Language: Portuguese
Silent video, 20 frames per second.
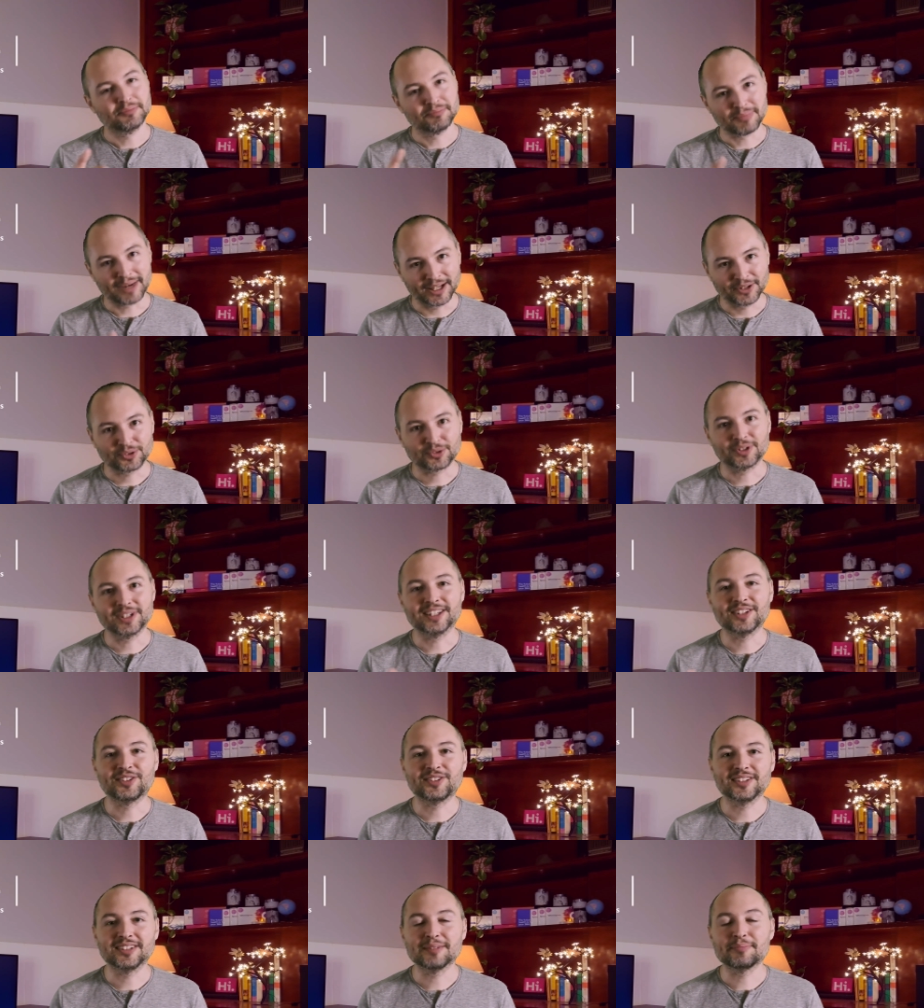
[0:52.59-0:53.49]
mais
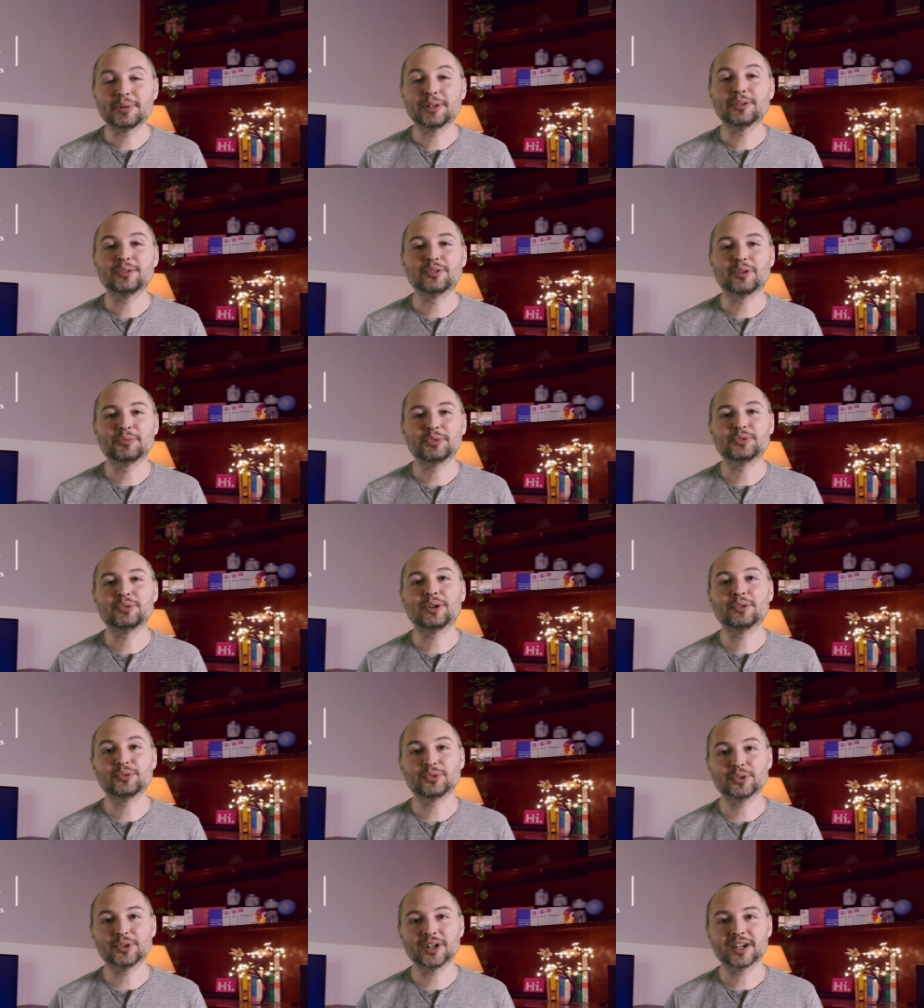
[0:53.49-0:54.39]
conhecida pelo nome do
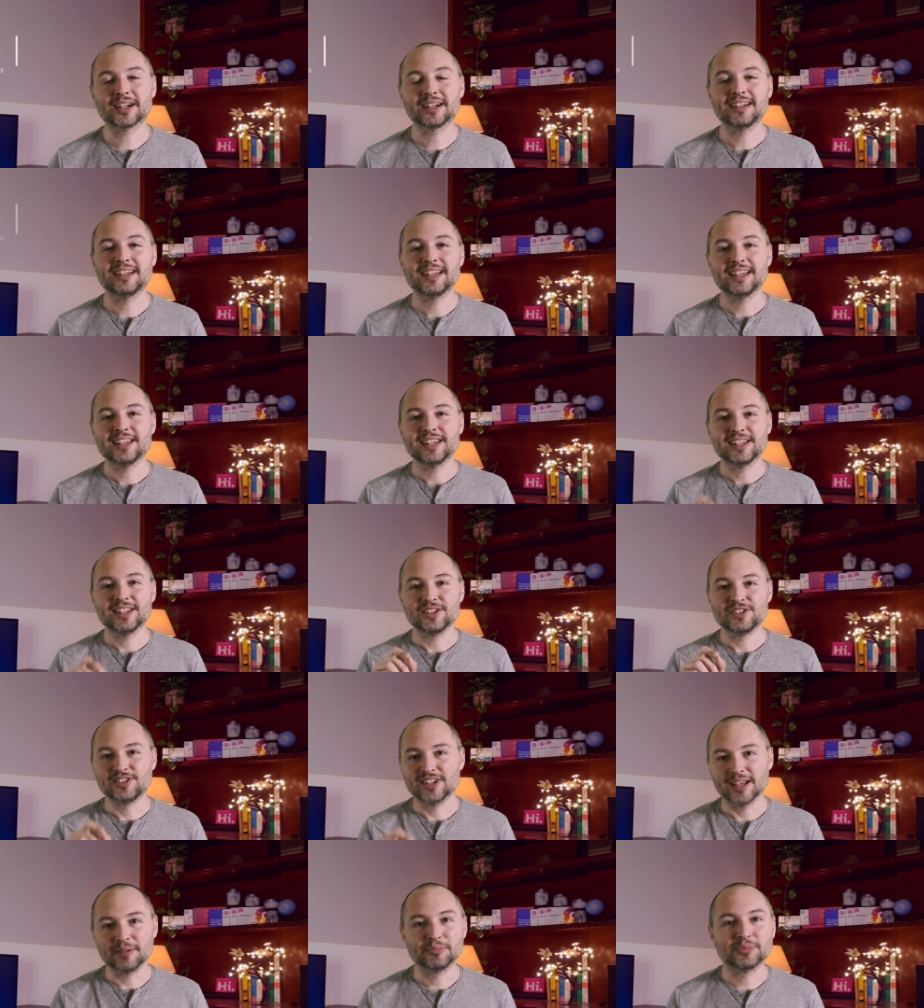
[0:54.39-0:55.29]
autor,
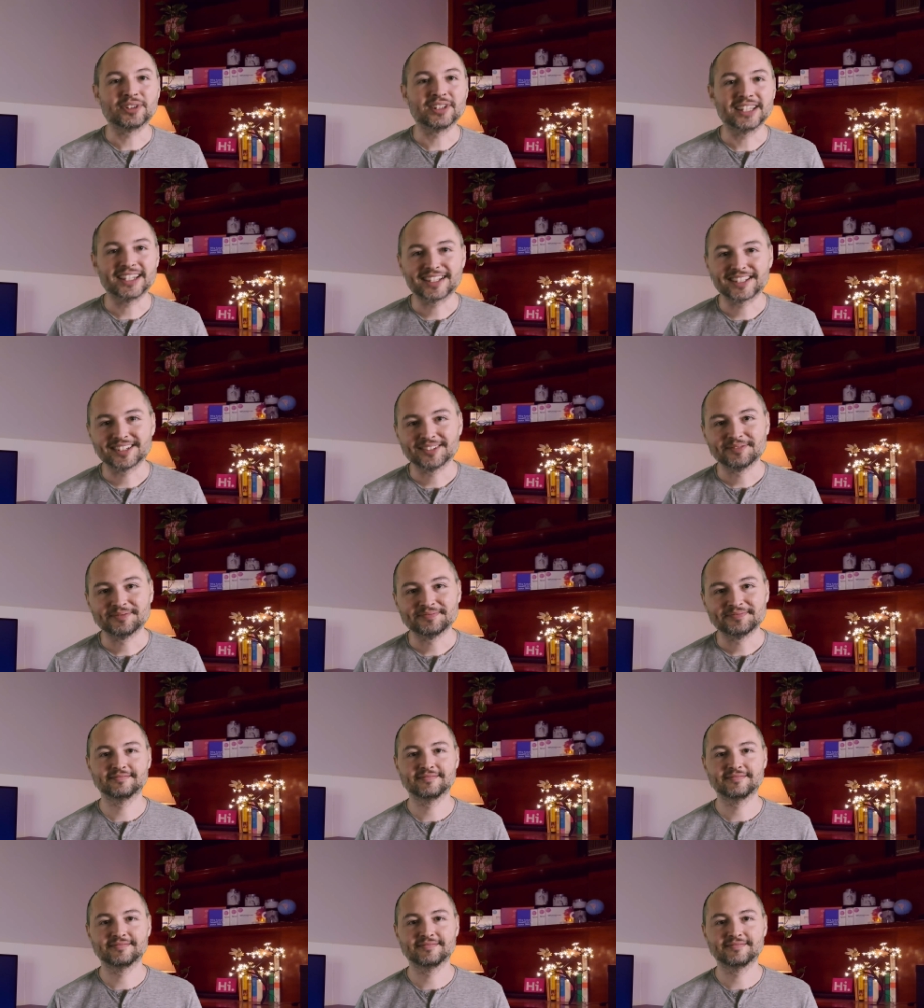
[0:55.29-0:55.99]
James Lick.